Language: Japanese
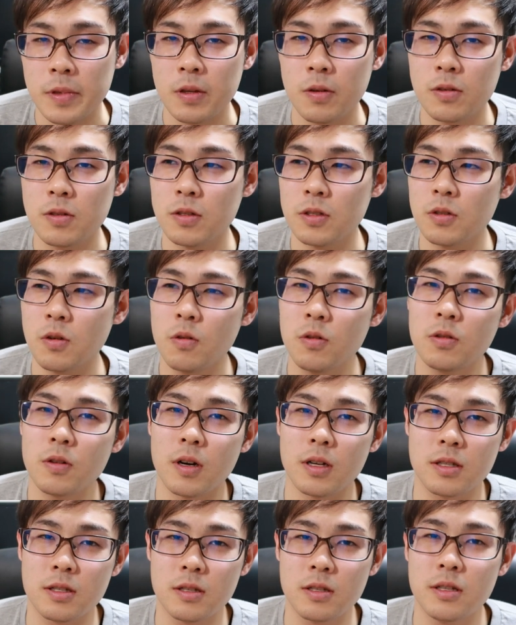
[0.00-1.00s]
要するにそういう
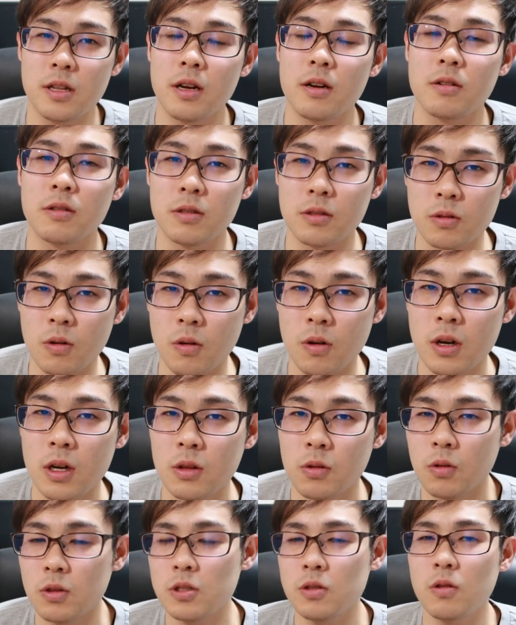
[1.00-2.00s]
のがついてくると
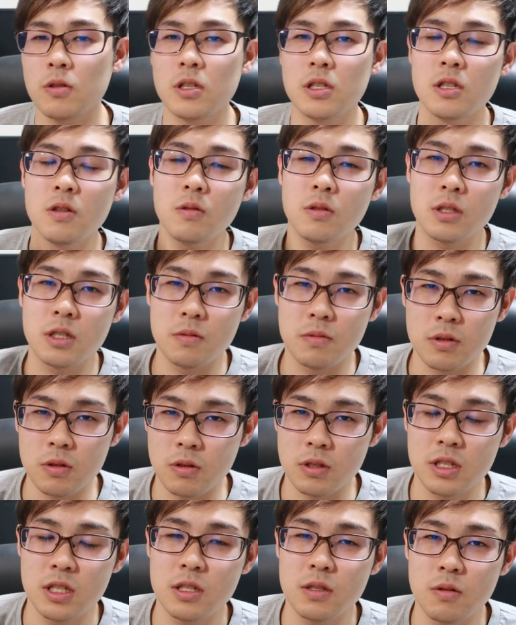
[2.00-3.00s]
後々の自分
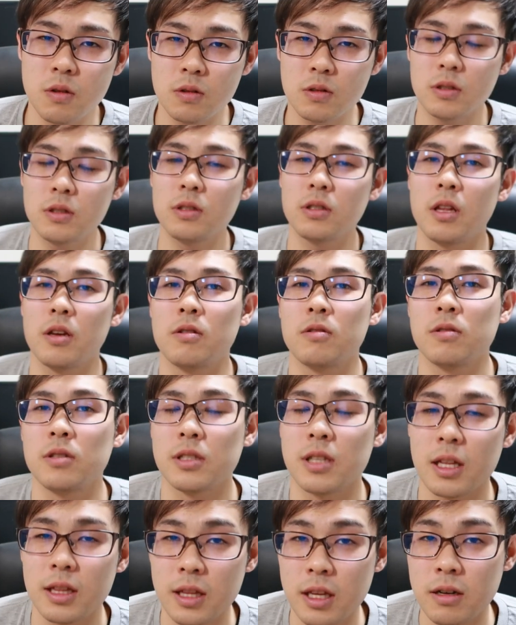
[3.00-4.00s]
の実力っていう風
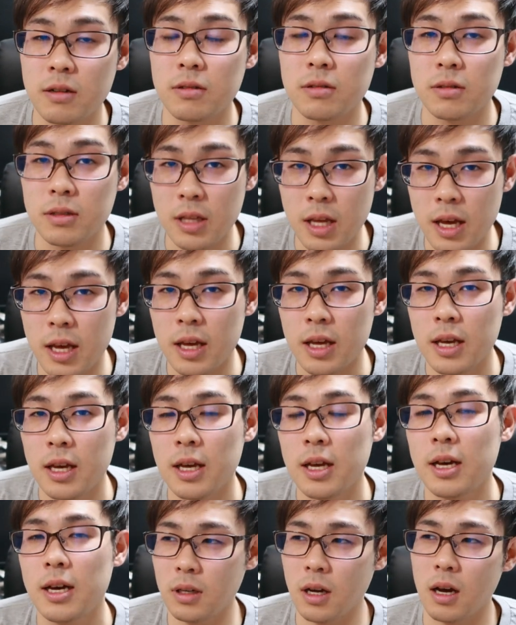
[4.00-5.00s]
になってくるんで
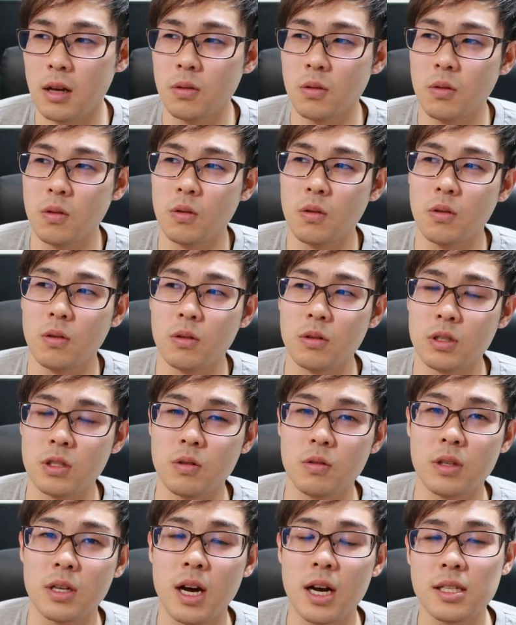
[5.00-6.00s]
あの
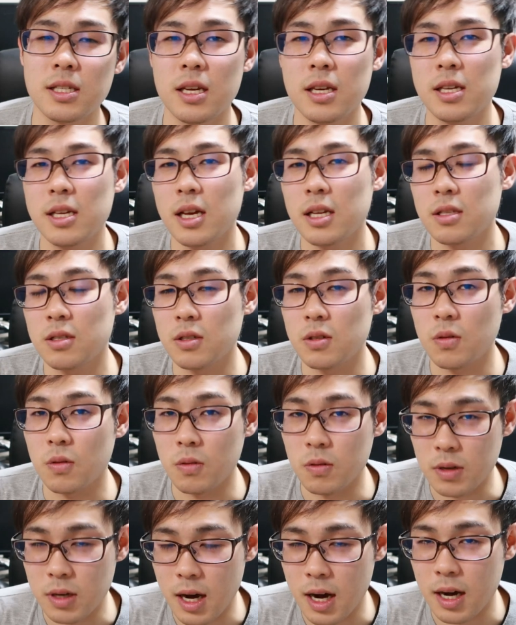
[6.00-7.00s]
非常に稼ぎやすいと
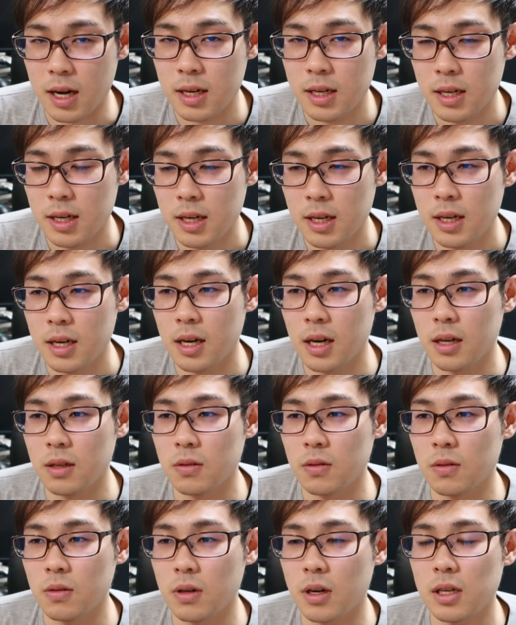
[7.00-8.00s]
いうか
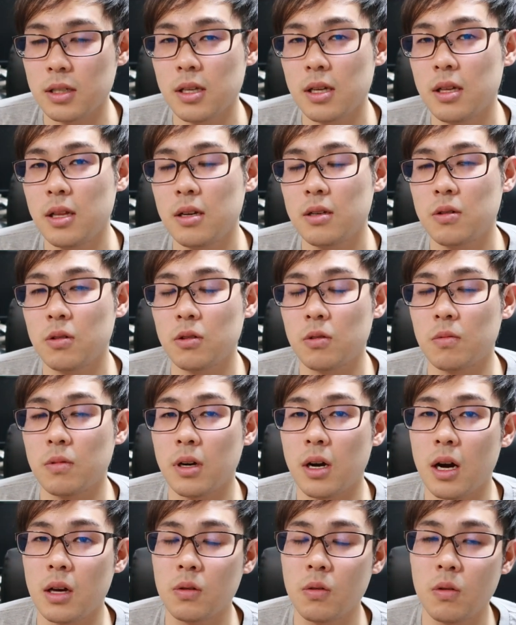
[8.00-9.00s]
あの稼いでいくこと
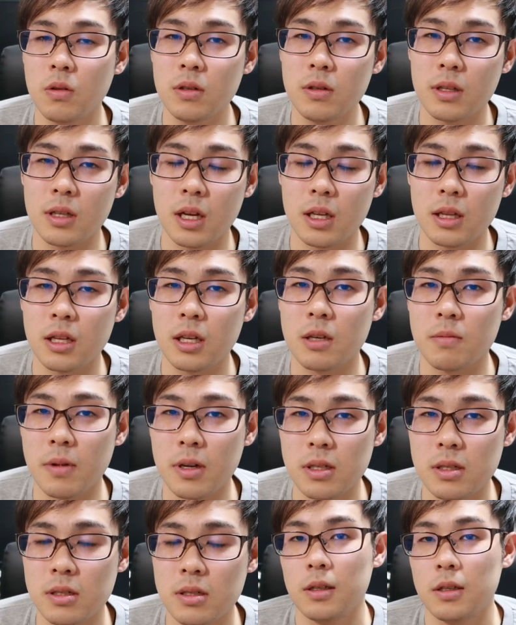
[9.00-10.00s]
も可能にはなってき
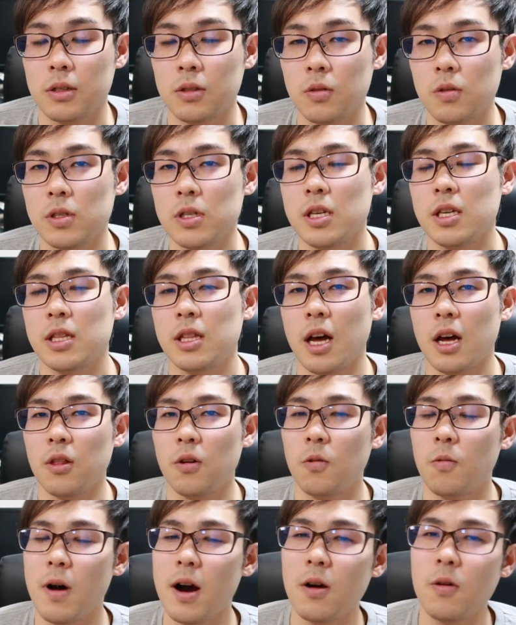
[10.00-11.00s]
ます正直言ってあ
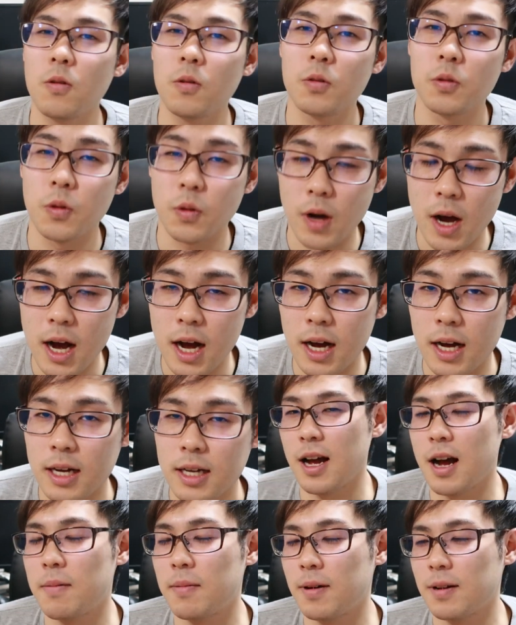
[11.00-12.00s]
のワゴンとか
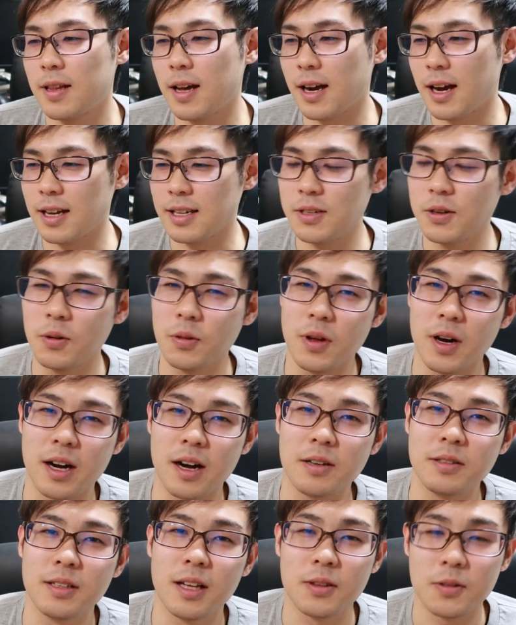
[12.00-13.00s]
あなんかイオンの
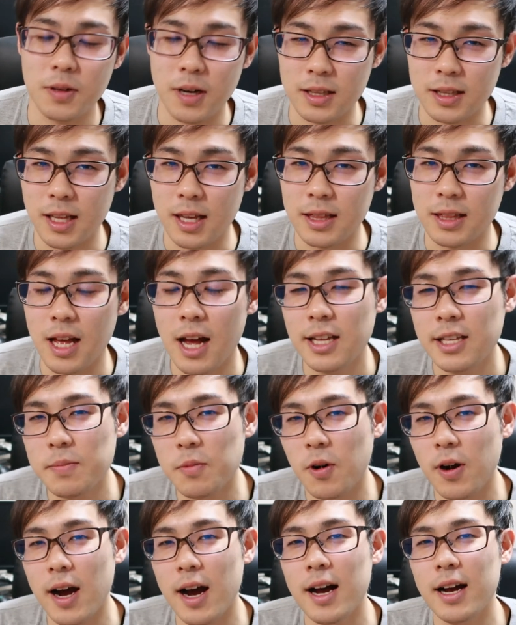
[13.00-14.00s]
赤札とかって
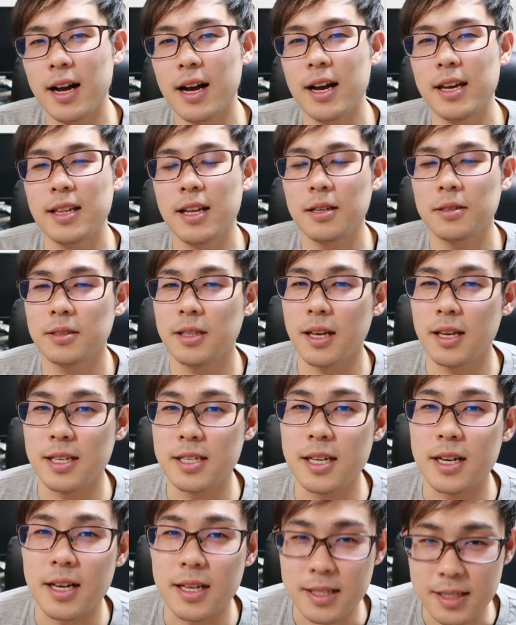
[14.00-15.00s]
何も考えなくてい
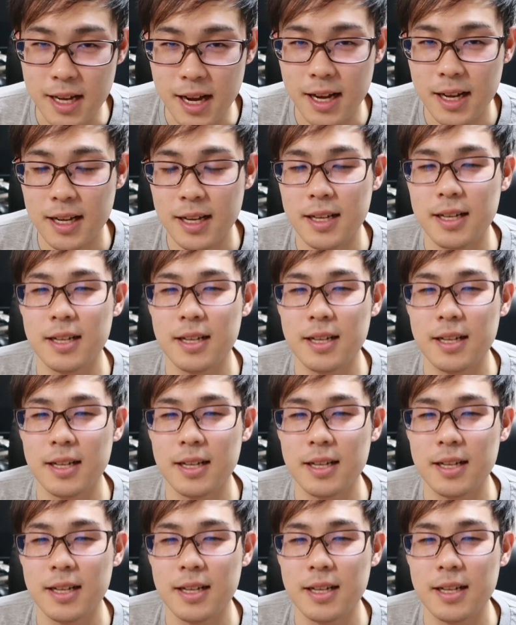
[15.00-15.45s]
いじゃないですか